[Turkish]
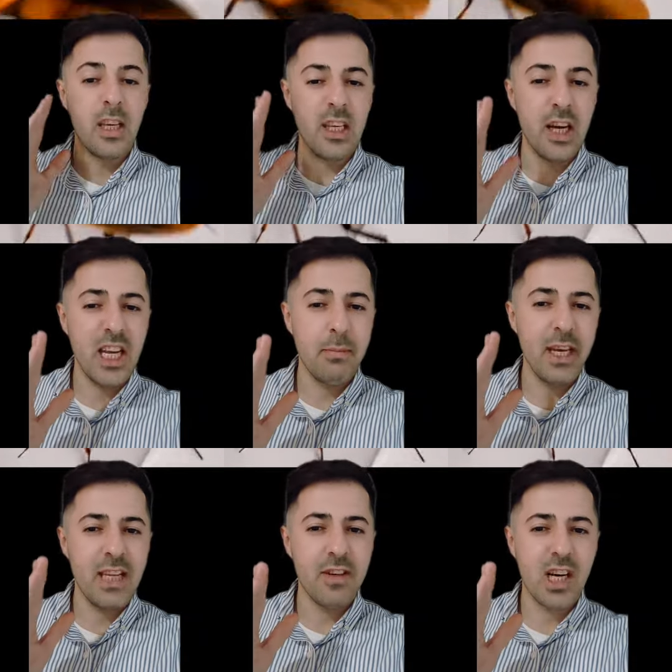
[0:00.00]
Yani
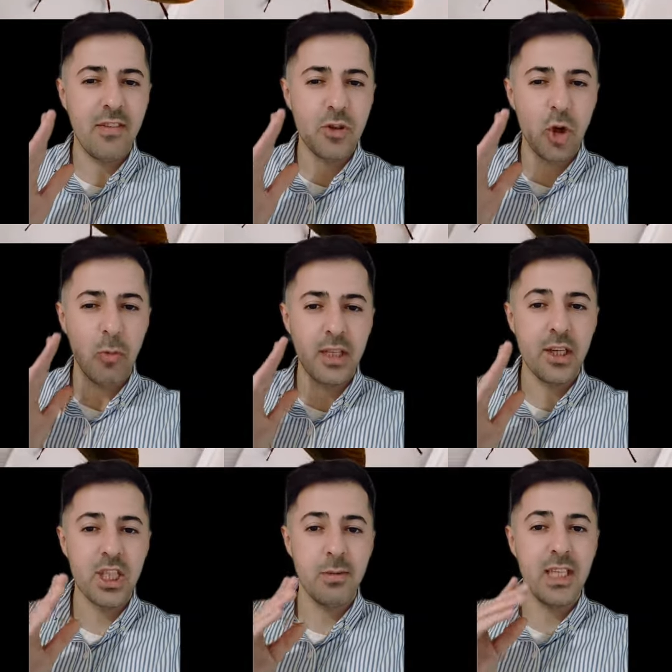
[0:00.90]
beyni ve kafası olmadan
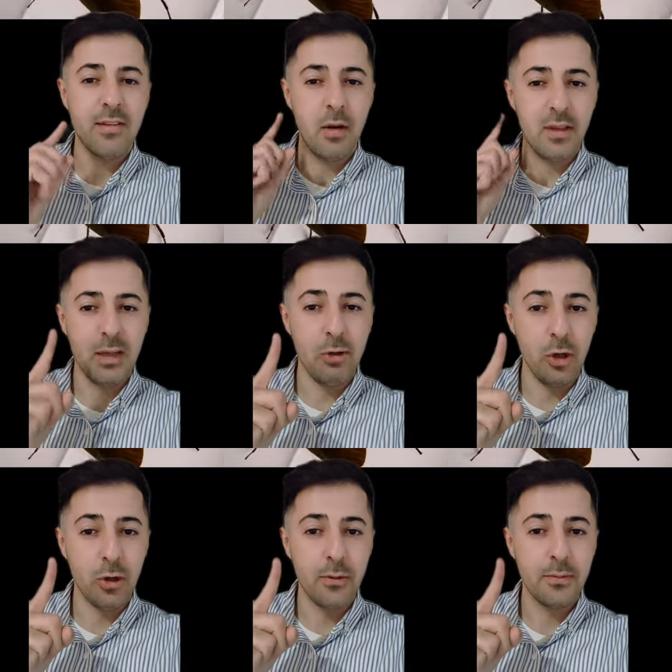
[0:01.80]
yaşamaya devam
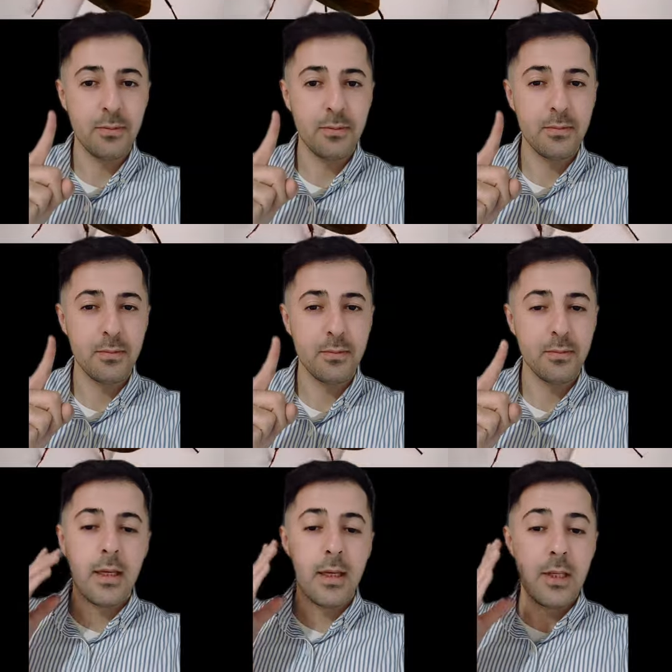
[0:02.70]
edebiliyor.
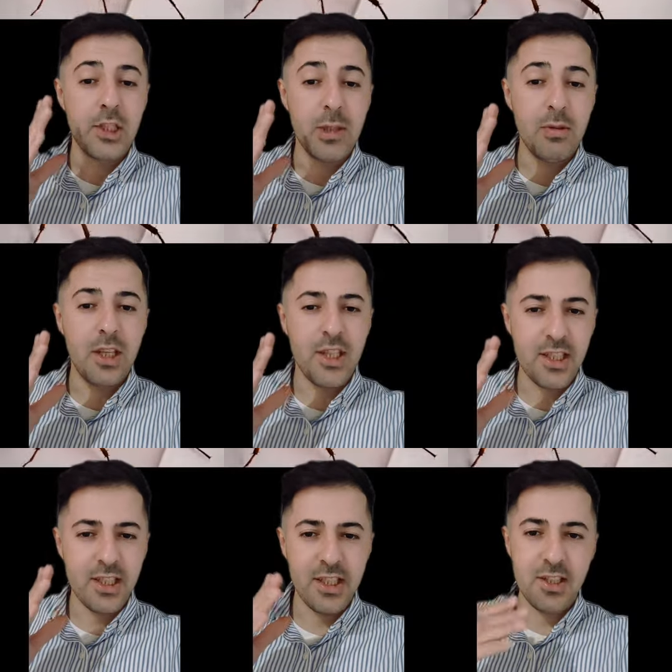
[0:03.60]
Şimdi
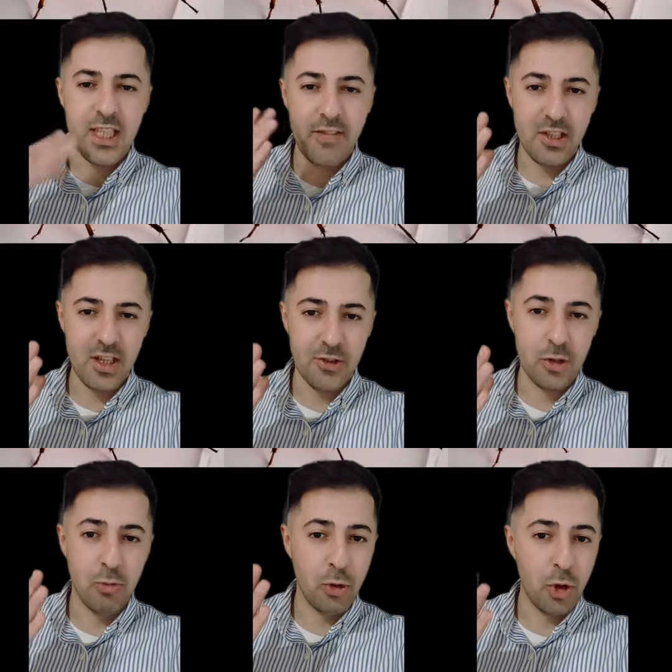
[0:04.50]
diyeceksin ki nasıl nefes
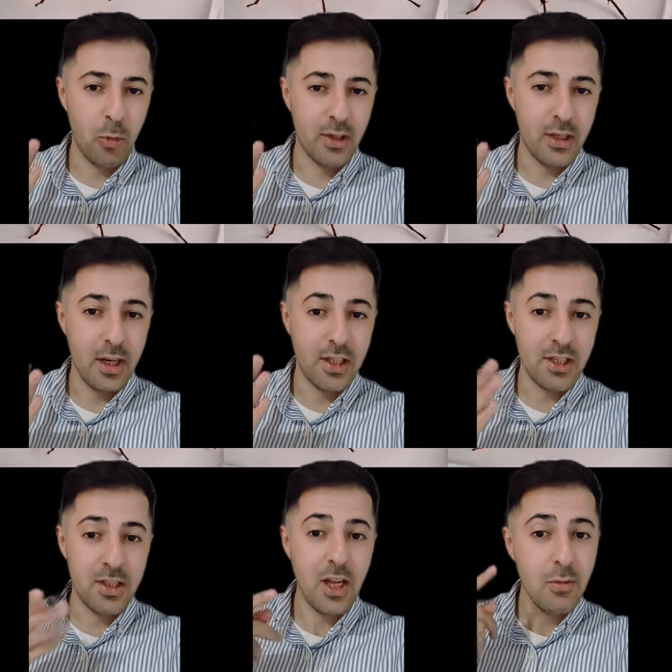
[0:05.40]
alacak burnu olmadan?
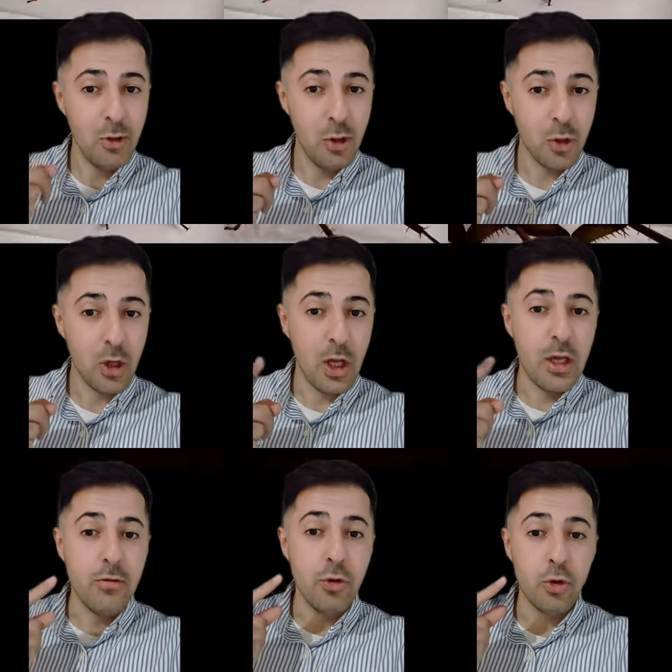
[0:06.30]
Aslında alabiliyor.
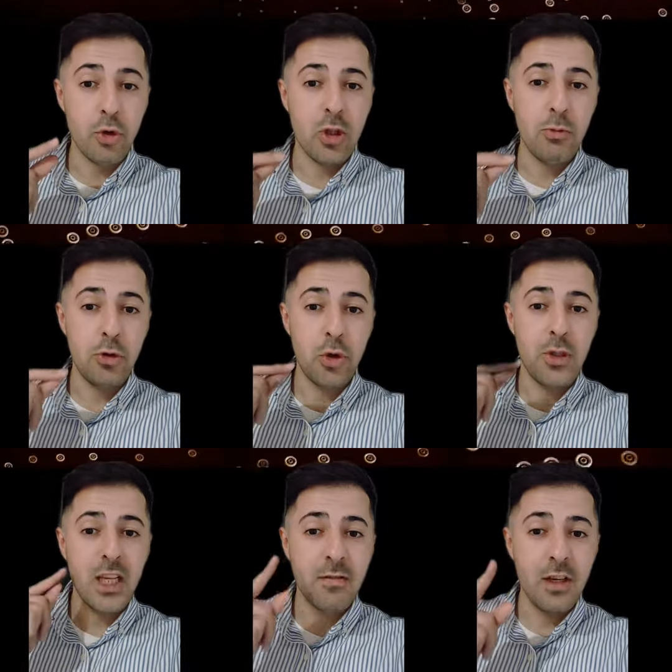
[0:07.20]
Vücudunda bir sürü
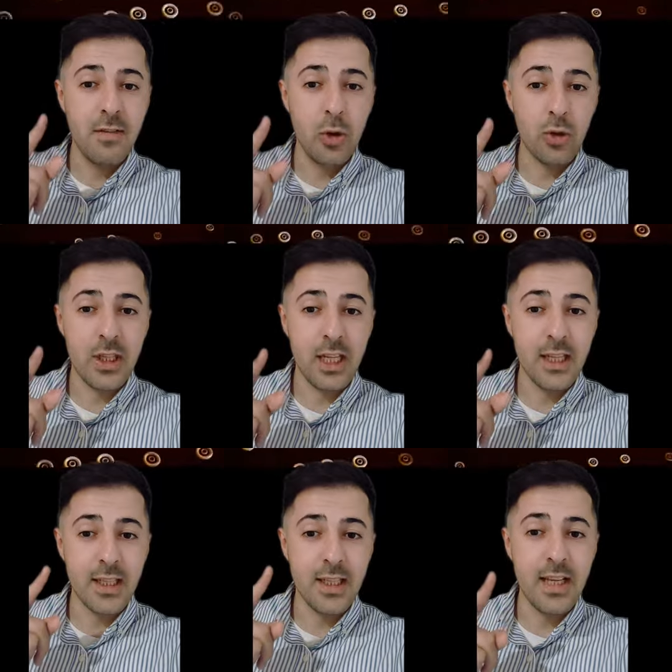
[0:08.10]
delik var ve o
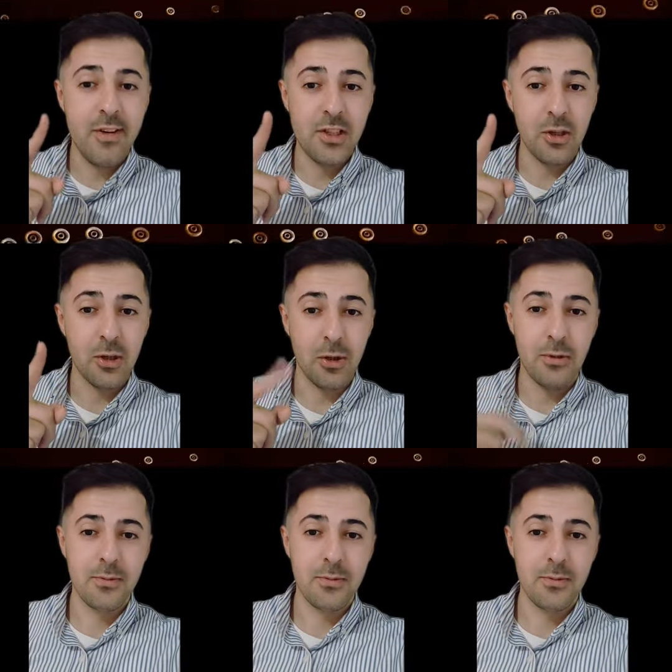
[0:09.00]
deliklerden nefes alıyor.